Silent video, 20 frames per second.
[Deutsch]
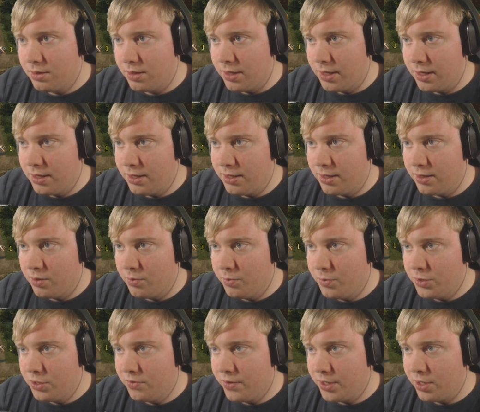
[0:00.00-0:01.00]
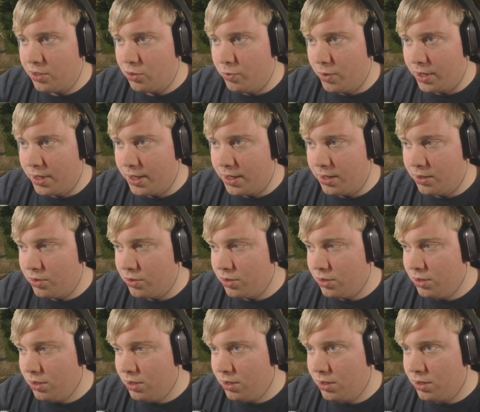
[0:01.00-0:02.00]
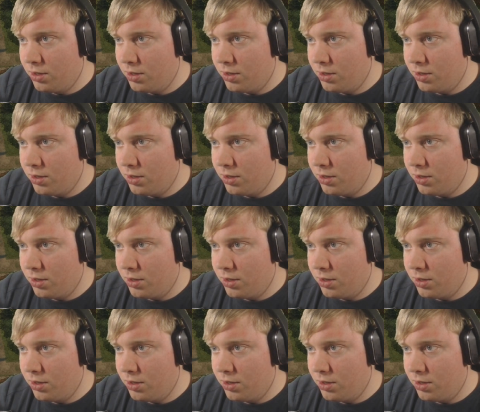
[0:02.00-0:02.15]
Dann hätte ich da noch ein bisschen weiter rüber gehen können.